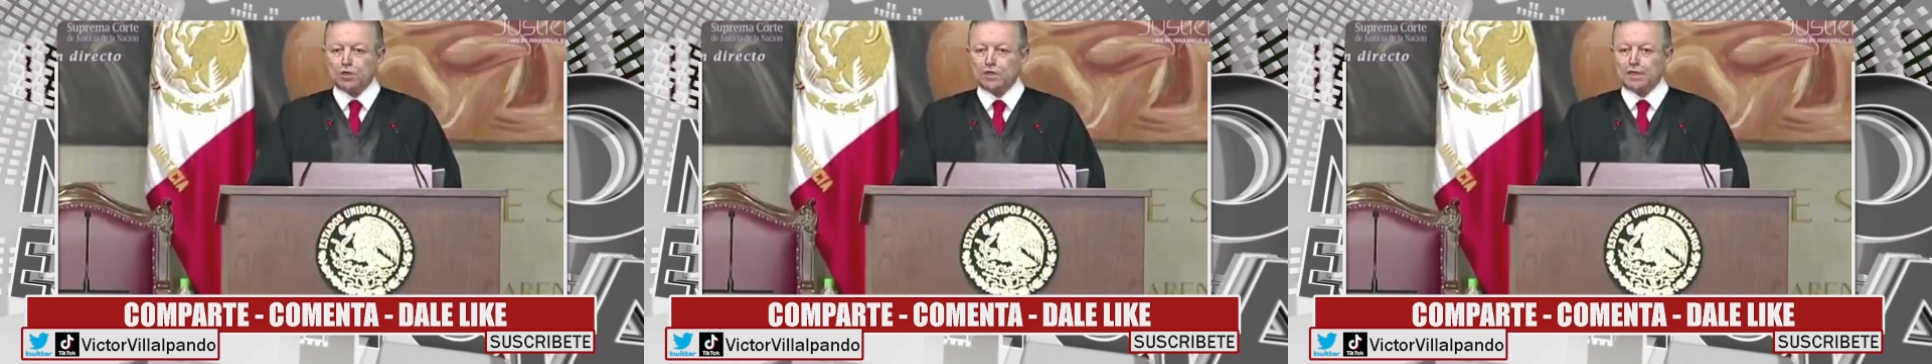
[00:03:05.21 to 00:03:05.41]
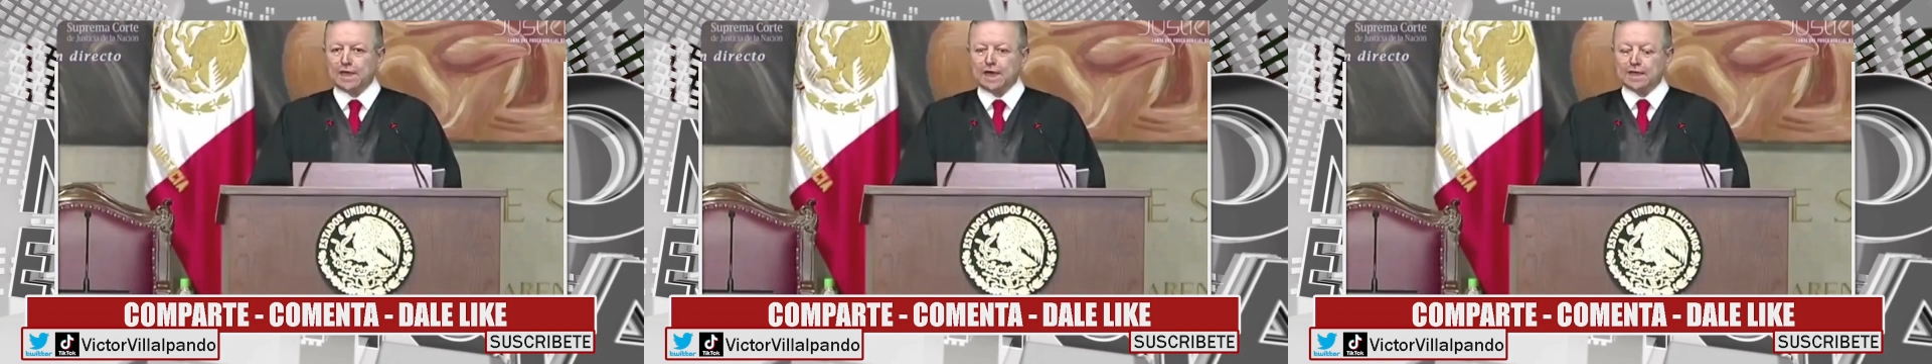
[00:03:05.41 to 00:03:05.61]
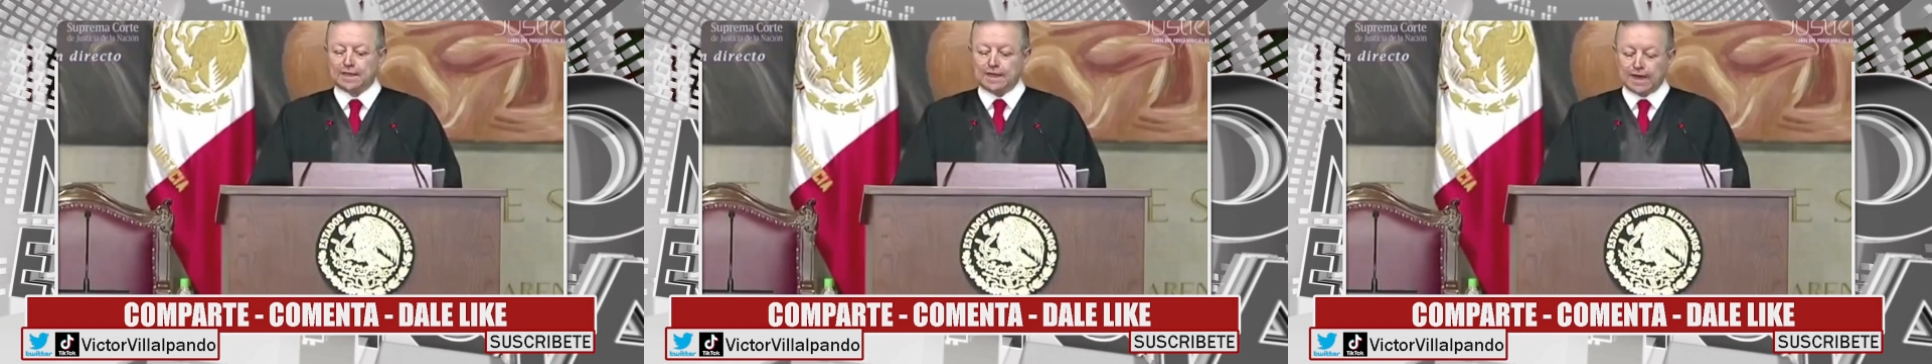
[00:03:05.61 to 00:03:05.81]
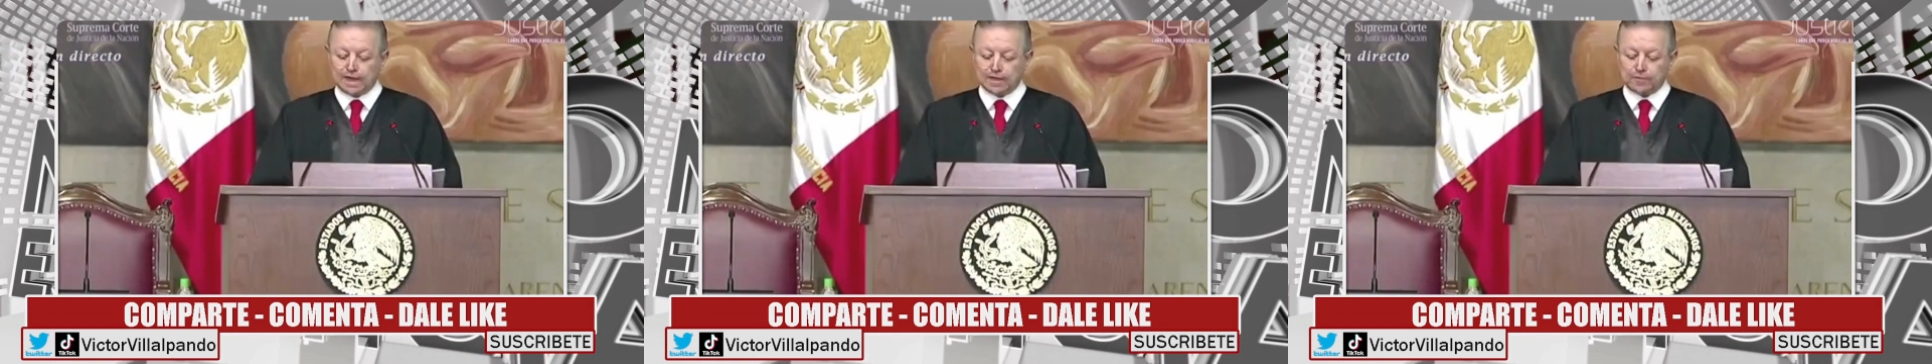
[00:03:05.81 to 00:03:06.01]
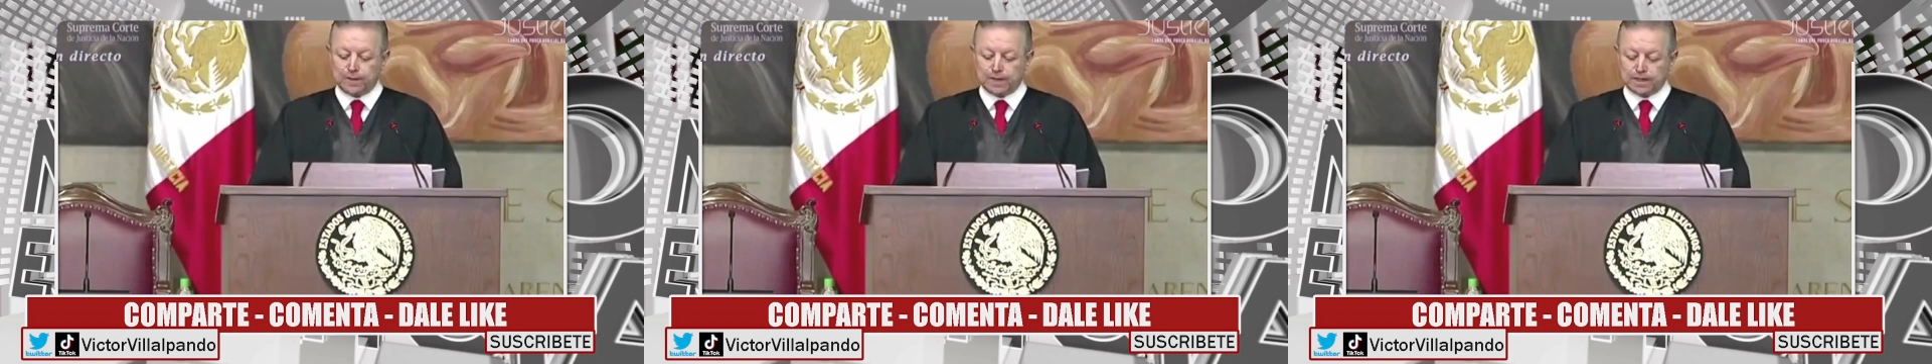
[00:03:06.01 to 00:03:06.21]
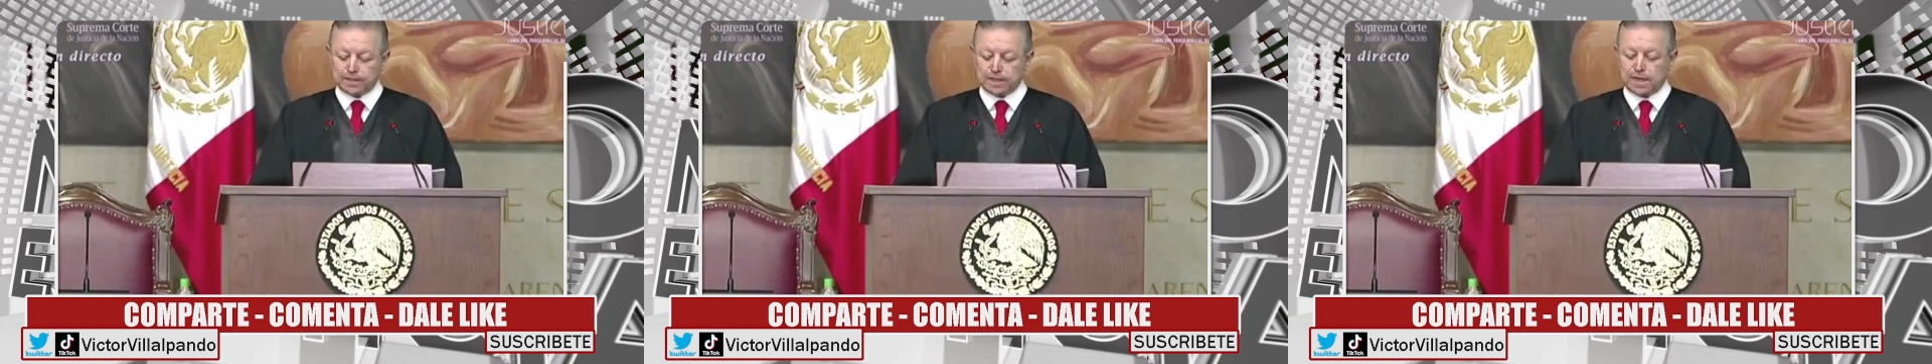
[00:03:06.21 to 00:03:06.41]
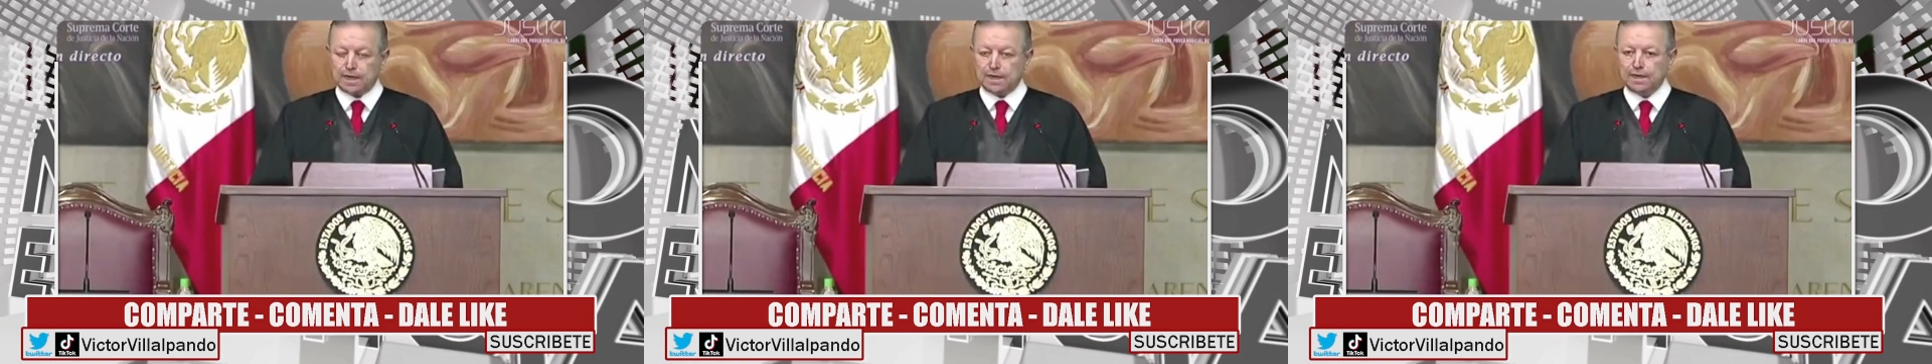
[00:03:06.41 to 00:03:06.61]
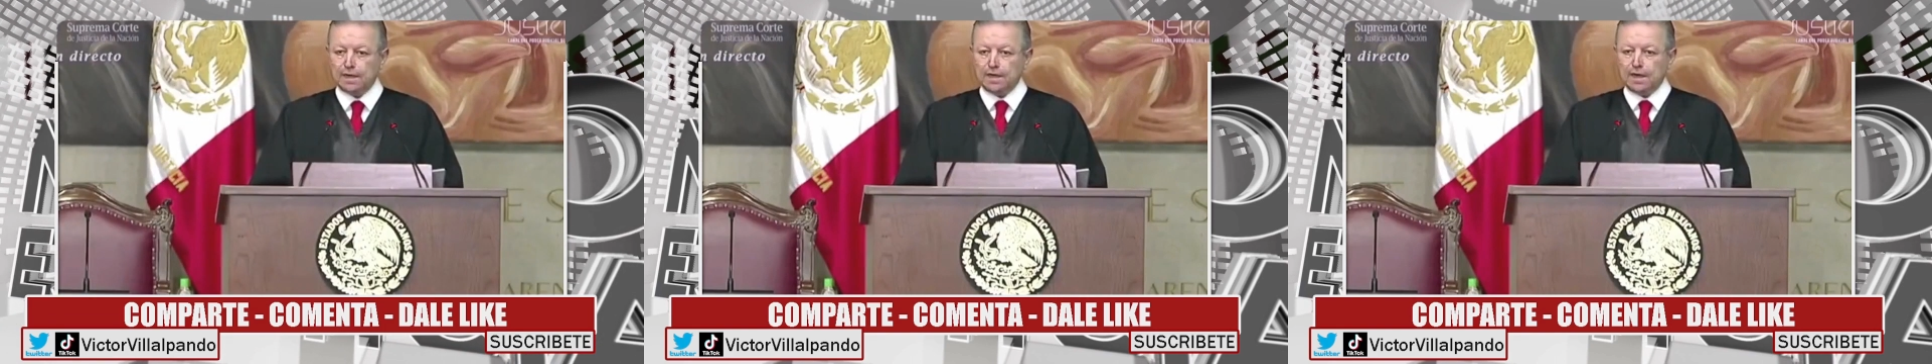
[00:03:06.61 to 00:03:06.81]
política
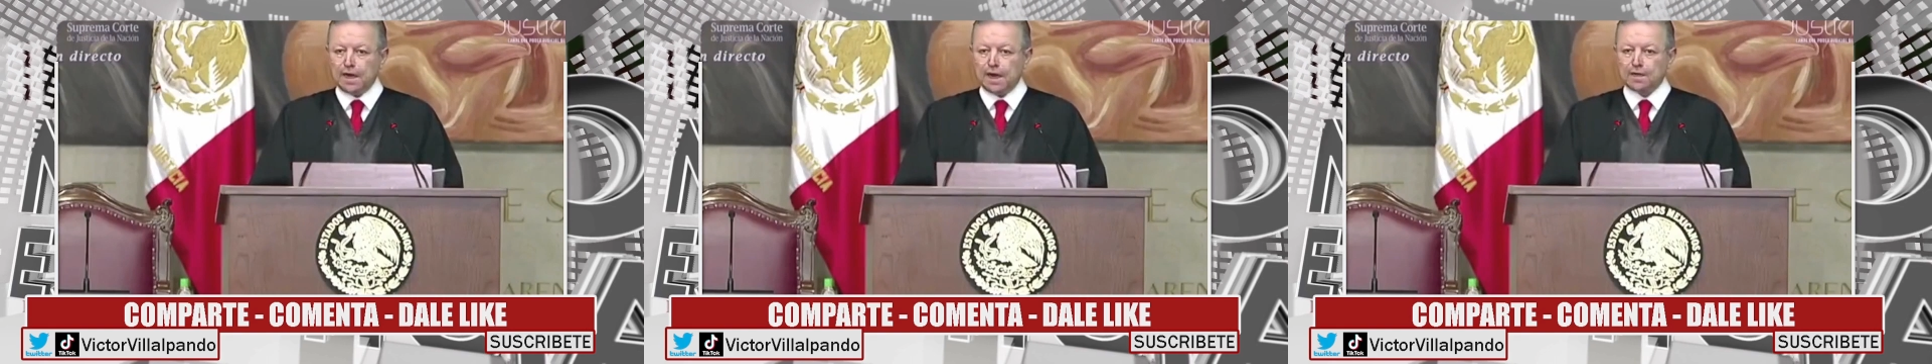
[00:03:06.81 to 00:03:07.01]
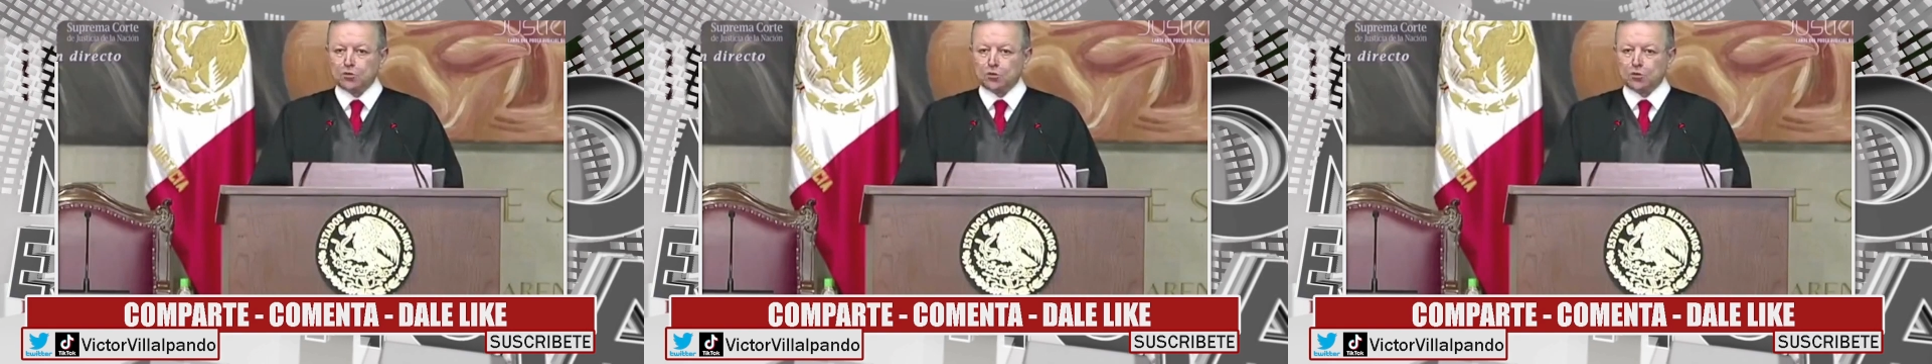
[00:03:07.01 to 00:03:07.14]
transversal